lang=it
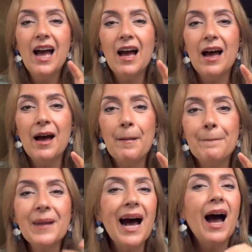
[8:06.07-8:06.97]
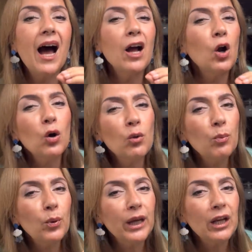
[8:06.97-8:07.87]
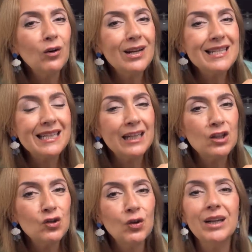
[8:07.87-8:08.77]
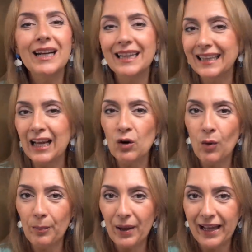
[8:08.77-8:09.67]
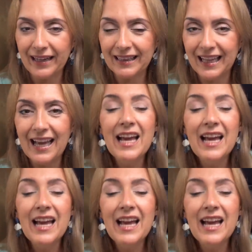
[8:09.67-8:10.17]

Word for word: eh, ma ancora un pochino le iscrizioni le tengo aperte